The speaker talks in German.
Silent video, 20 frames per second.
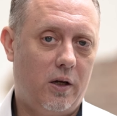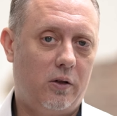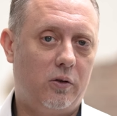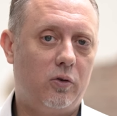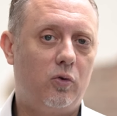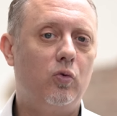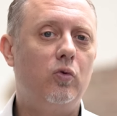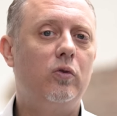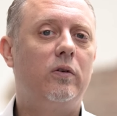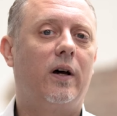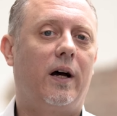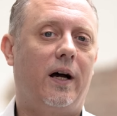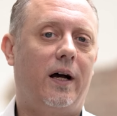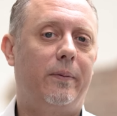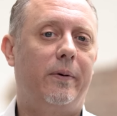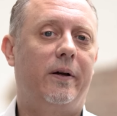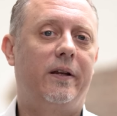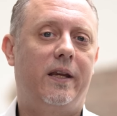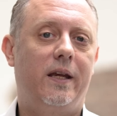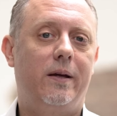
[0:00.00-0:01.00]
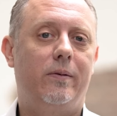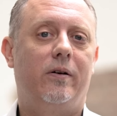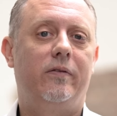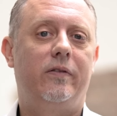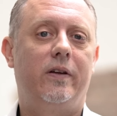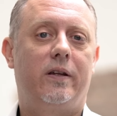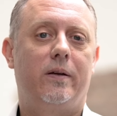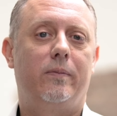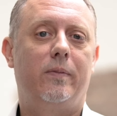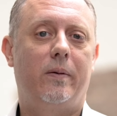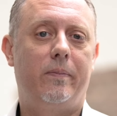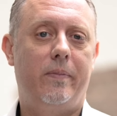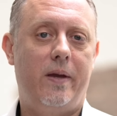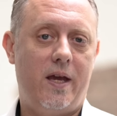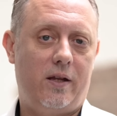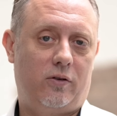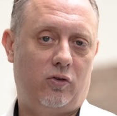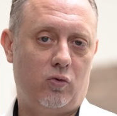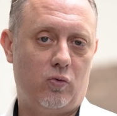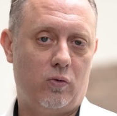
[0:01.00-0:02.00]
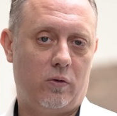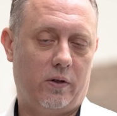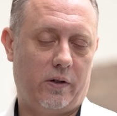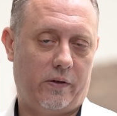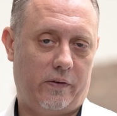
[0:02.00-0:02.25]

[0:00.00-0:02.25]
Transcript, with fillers: Ein guter Arbeitgeber wird immer mehr tun.